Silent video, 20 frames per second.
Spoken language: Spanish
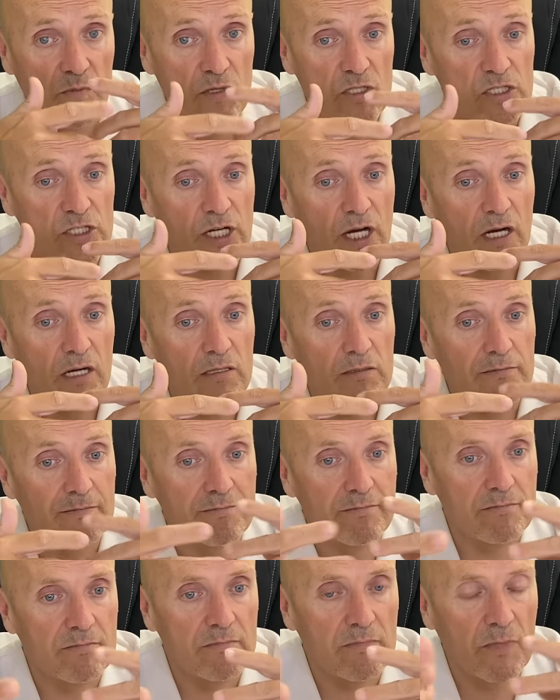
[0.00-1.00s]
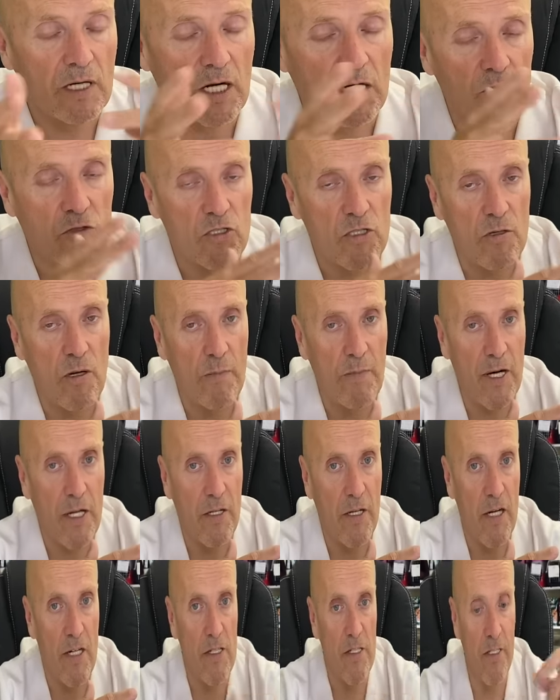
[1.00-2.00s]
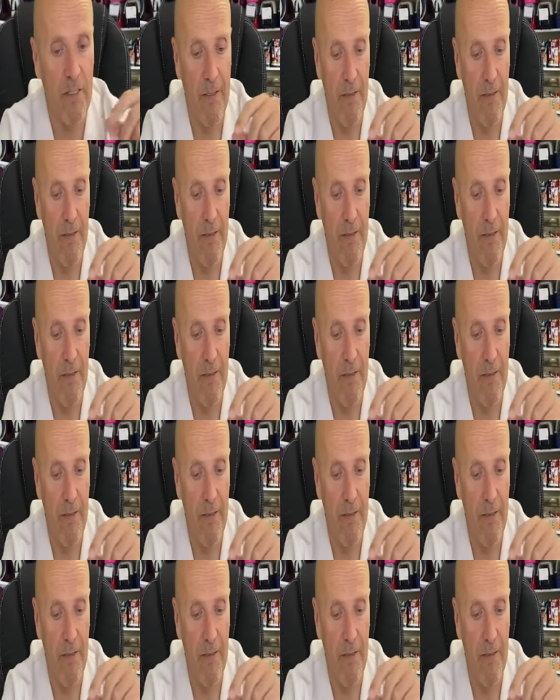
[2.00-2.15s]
pues ya el gato se va para atrás.